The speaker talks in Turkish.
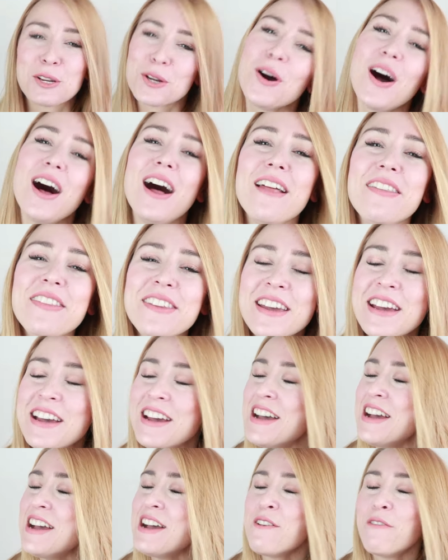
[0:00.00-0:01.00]
şu an
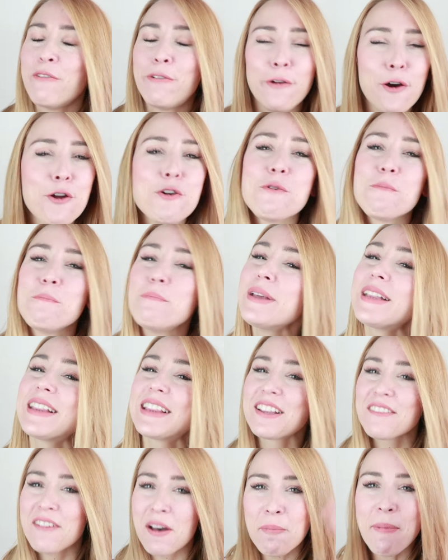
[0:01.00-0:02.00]
Fönüm
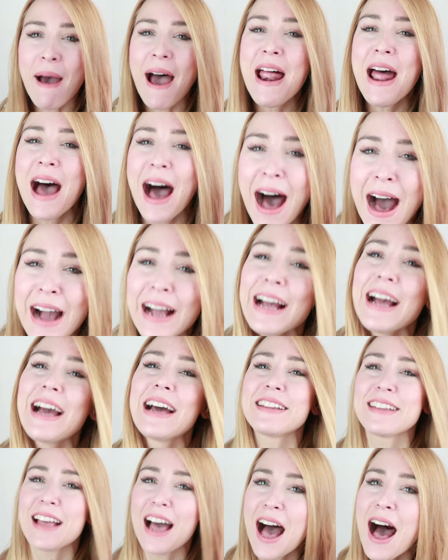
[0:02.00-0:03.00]
bitti ve ben
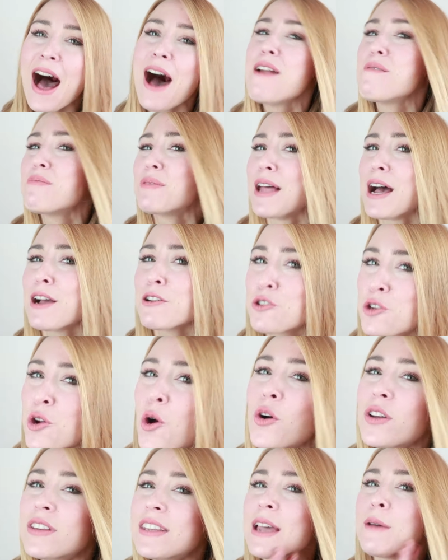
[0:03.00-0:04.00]
hakikaten harbiden
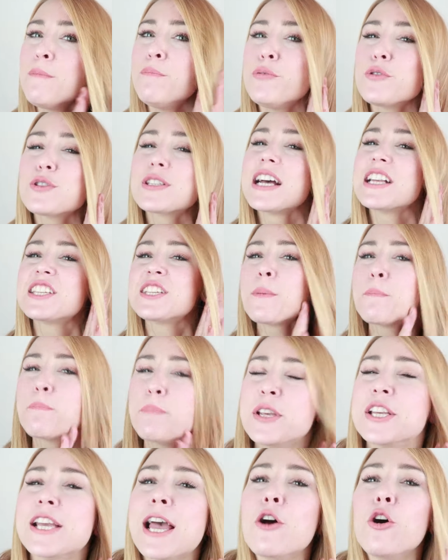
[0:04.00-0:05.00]
şoktayım. Bu saça
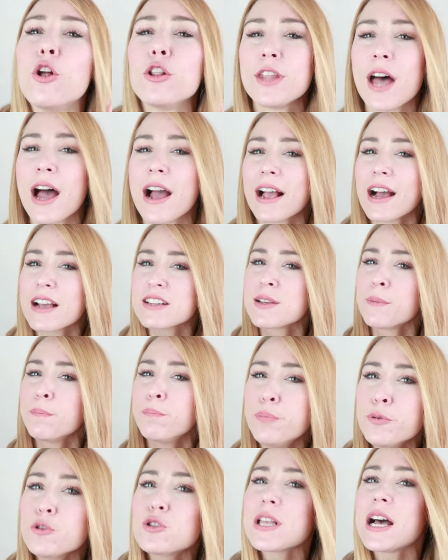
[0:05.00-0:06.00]
bir şey oldu arkadaşlar.
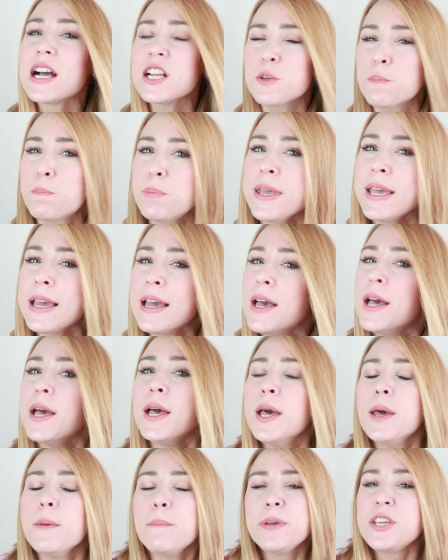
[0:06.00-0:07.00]
Bu saç bir
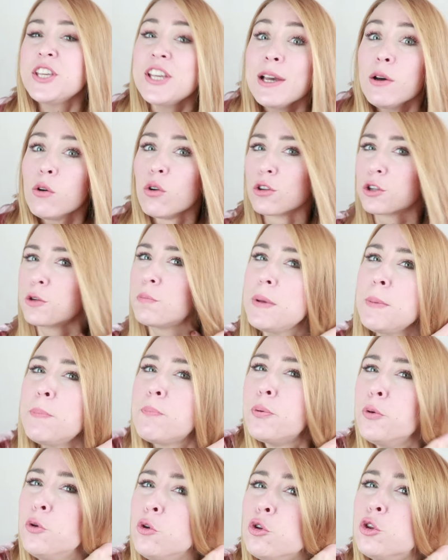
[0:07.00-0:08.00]
bir şey oldu
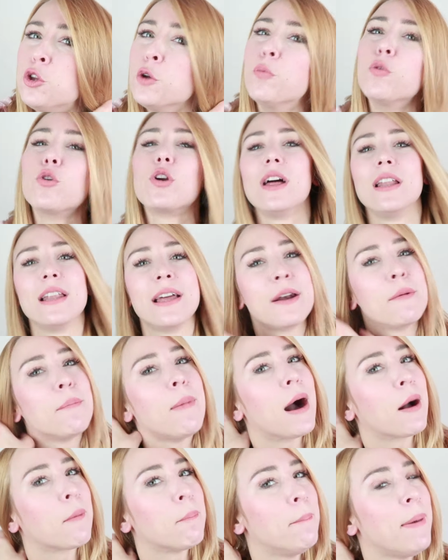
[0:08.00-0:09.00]
bir büyüdü buraları
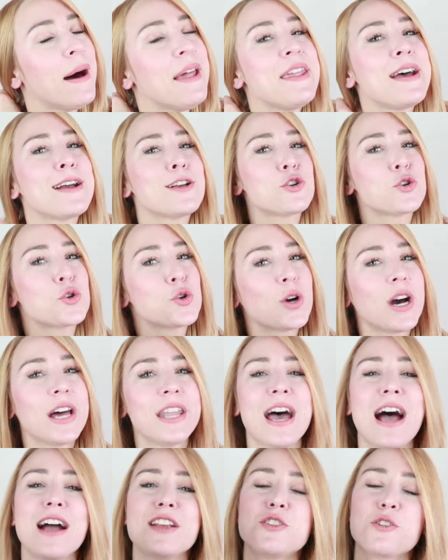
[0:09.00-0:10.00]
bak bana şu
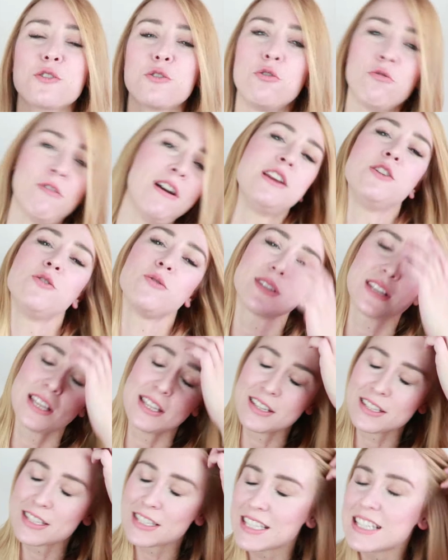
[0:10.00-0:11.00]
kadarcık
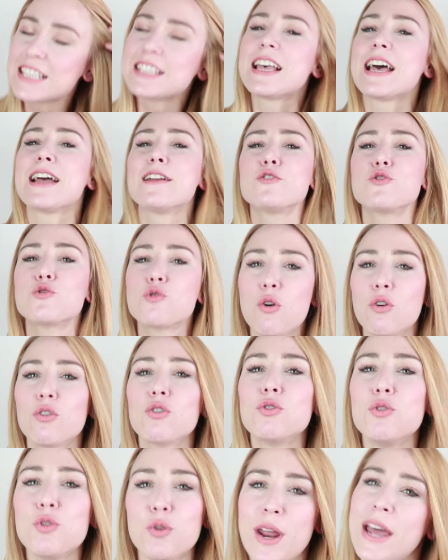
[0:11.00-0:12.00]
güveniyorsanız size
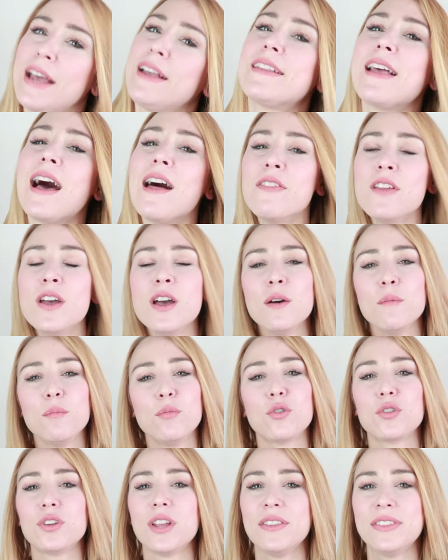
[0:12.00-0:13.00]
çok yürekten
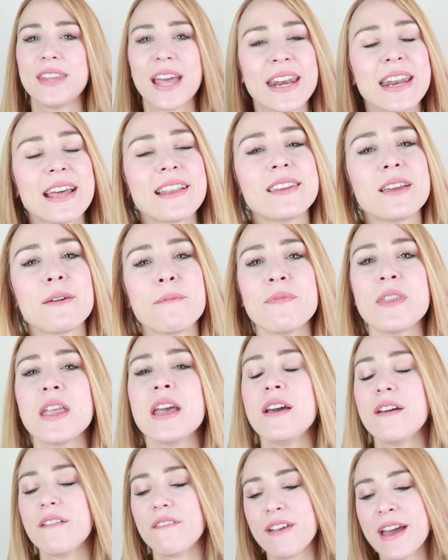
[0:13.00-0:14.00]
burada denedim
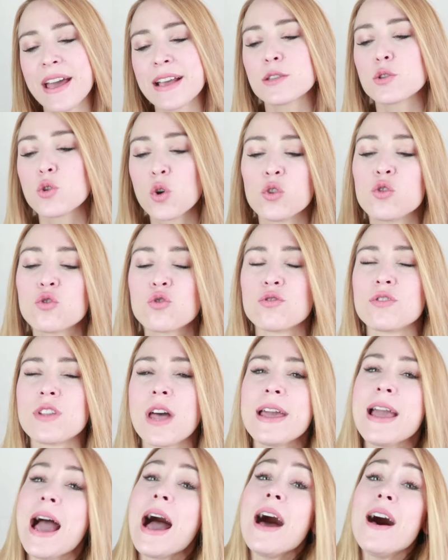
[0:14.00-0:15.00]
ve
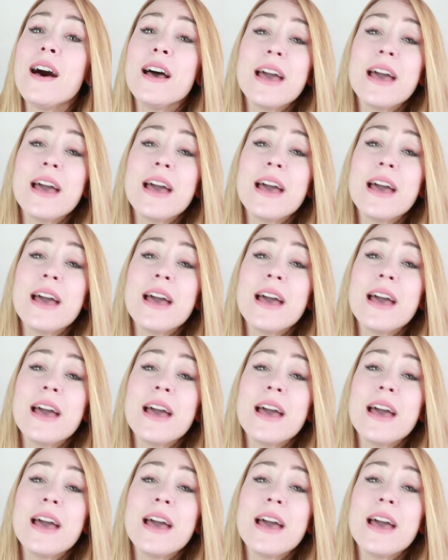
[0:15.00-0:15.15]
sonucundan ya